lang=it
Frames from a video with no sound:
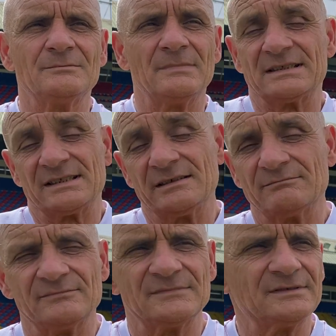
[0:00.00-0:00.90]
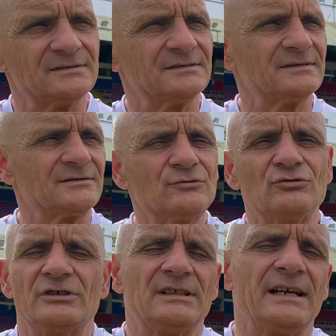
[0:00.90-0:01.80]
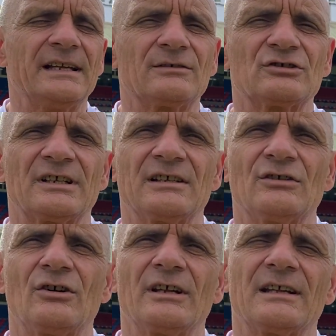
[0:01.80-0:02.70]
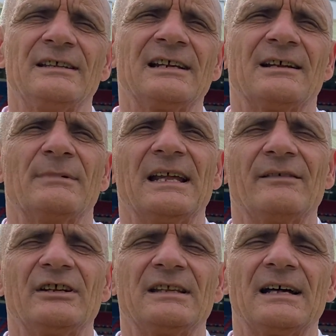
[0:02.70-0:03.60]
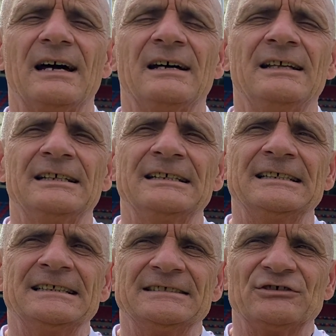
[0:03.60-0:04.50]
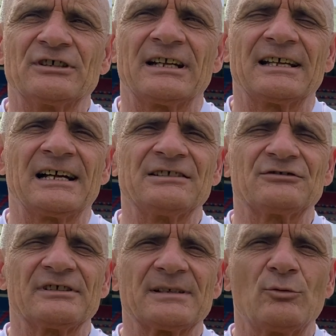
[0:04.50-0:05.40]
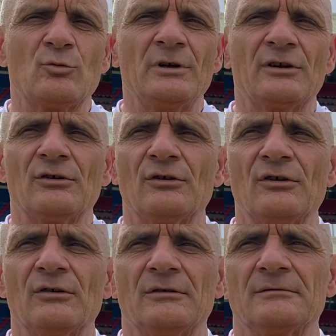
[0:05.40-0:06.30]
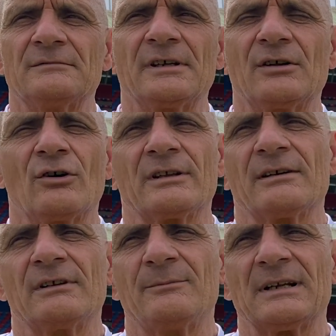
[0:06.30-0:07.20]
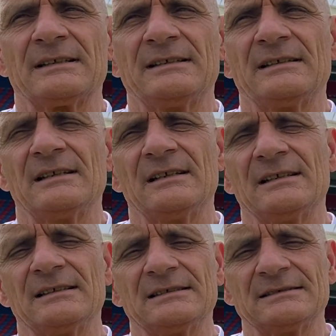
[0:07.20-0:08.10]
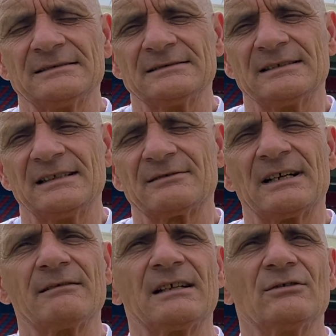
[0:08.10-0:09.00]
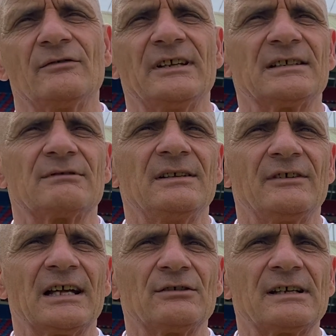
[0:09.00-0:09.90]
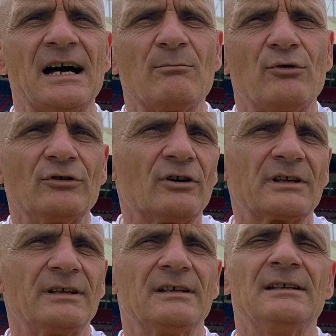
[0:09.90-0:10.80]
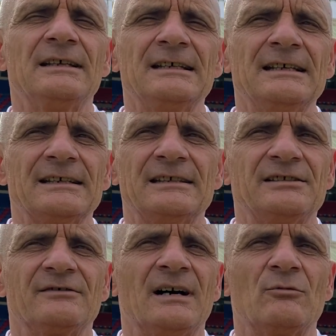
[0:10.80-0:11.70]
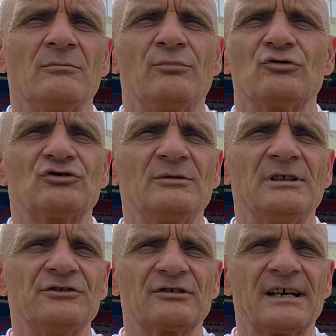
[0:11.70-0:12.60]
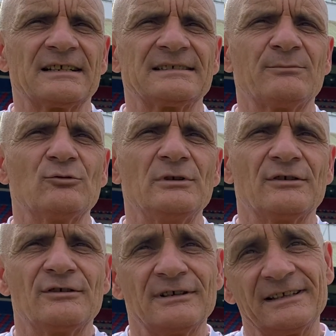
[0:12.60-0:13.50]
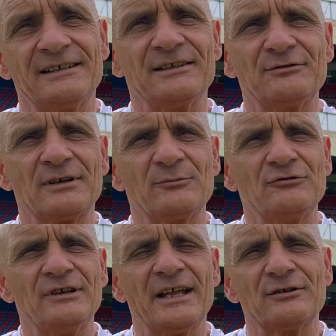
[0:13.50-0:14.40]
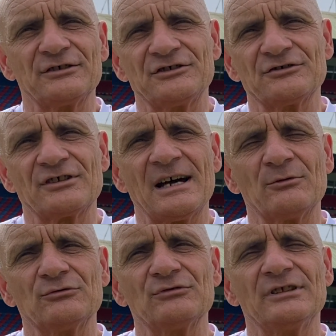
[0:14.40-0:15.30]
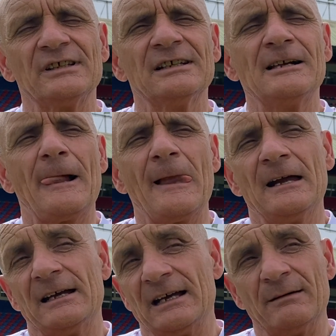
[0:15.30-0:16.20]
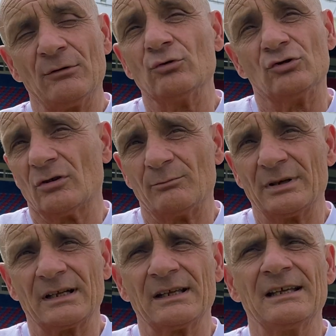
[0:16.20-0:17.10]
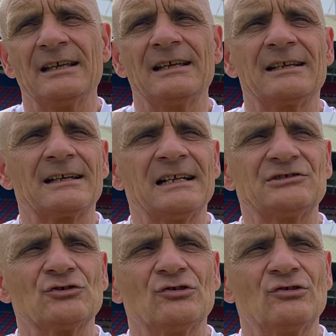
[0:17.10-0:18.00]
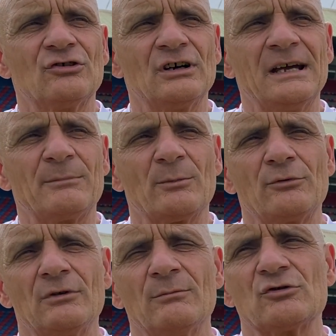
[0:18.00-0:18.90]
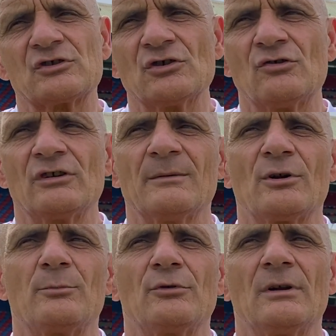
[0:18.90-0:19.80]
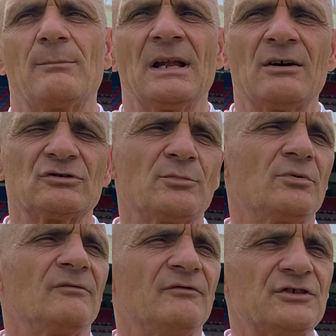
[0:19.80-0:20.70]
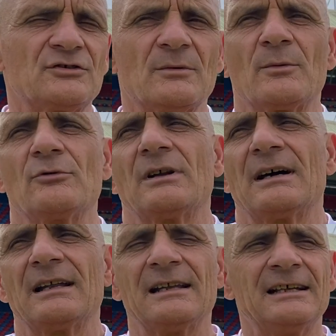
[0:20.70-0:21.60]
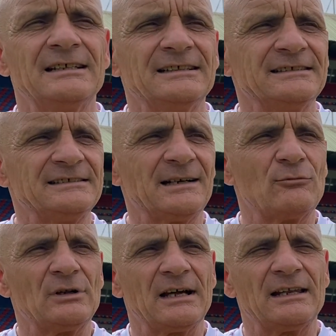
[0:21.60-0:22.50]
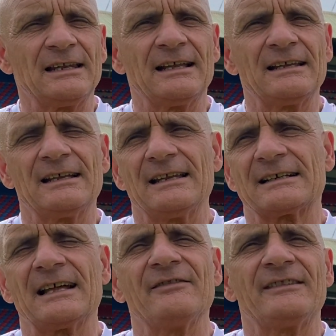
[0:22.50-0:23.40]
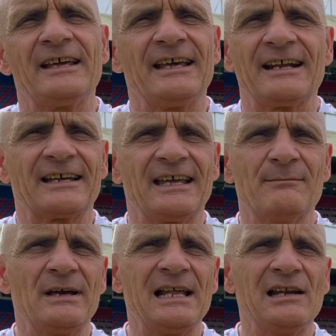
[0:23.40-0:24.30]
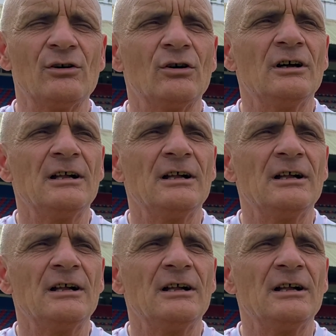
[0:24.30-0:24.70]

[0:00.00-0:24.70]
Beh sì, tutti dai una cosa retorica a dirla, ma è la verità giocare a calcio senza pubblico ricorda quelle partite delle, delle squadre quando viene squalificato il campo, no? che, che, dicevamo è impossibile giocare senza pubblico, addirittura più di un anno che ci giochiamo tutti, è brutto perché il calcio è proprio l'emozione, è proprio l'applauso, è proprio il fischio, è proprio la, la, diciamo, la, la cantera che è bello.